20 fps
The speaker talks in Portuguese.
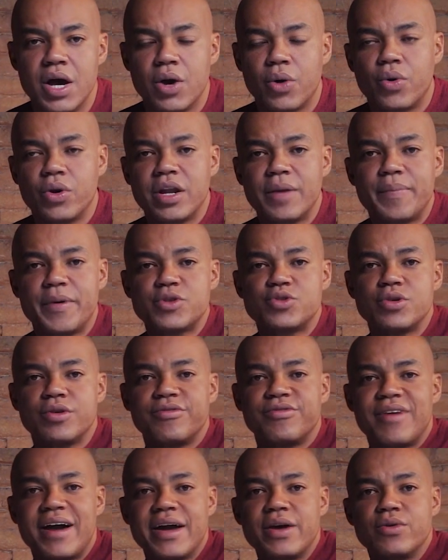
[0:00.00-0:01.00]
quando a pessoa
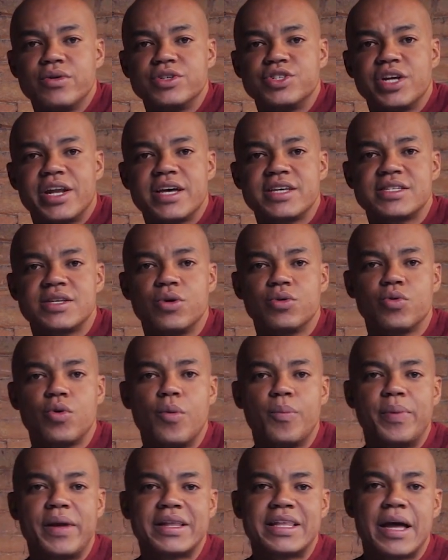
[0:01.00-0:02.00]
vai em uma direção
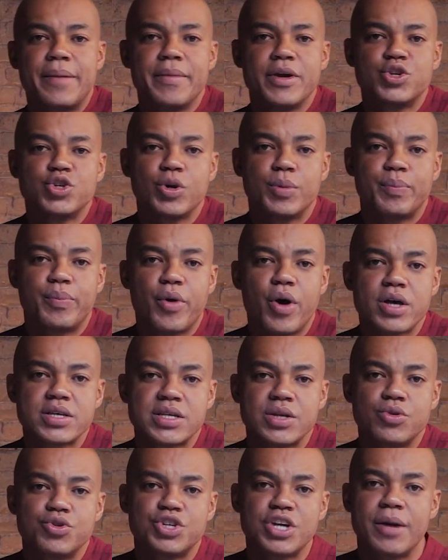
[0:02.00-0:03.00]
completamente
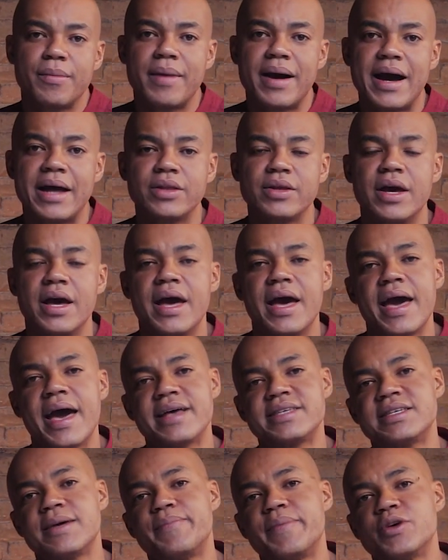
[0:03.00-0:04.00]
oposta do chamado,
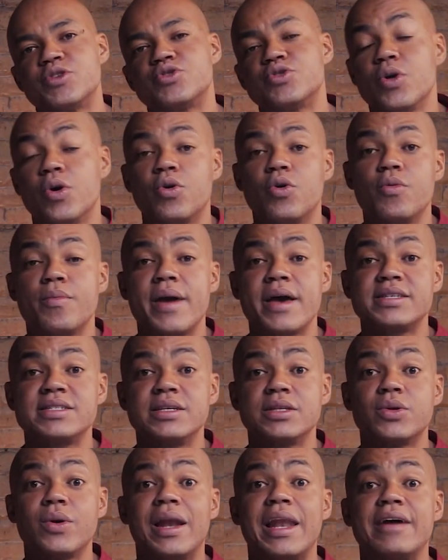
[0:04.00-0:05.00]
essa pessoa começa
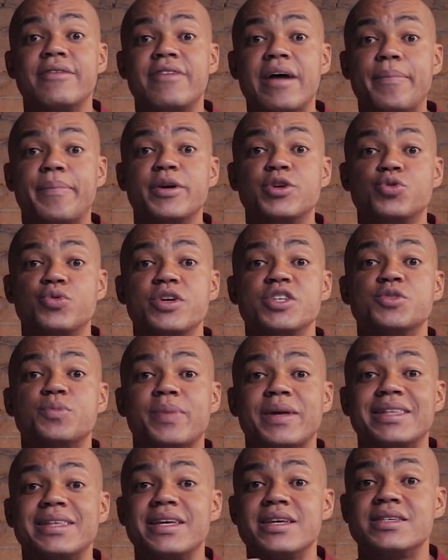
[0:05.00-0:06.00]
então a levar prejuízo
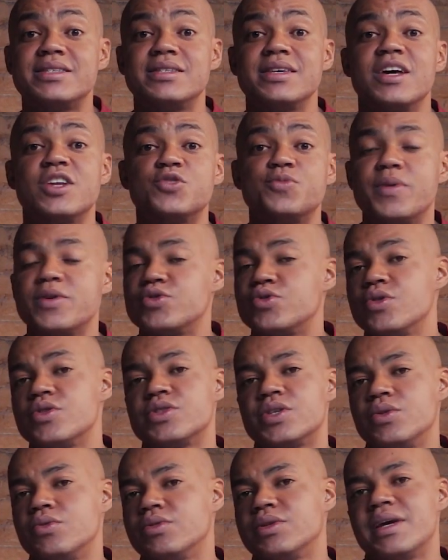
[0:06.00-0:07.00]
para terceiros, pessoas
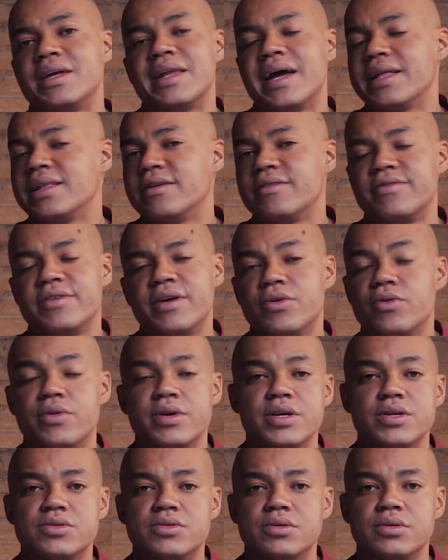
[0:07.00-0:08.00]
que não têm nada a ver com
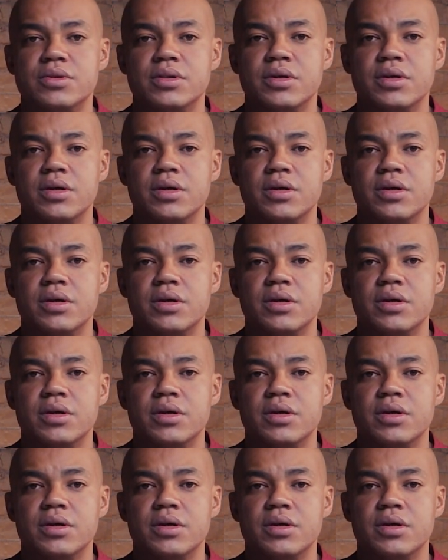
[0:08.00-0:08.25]
isso.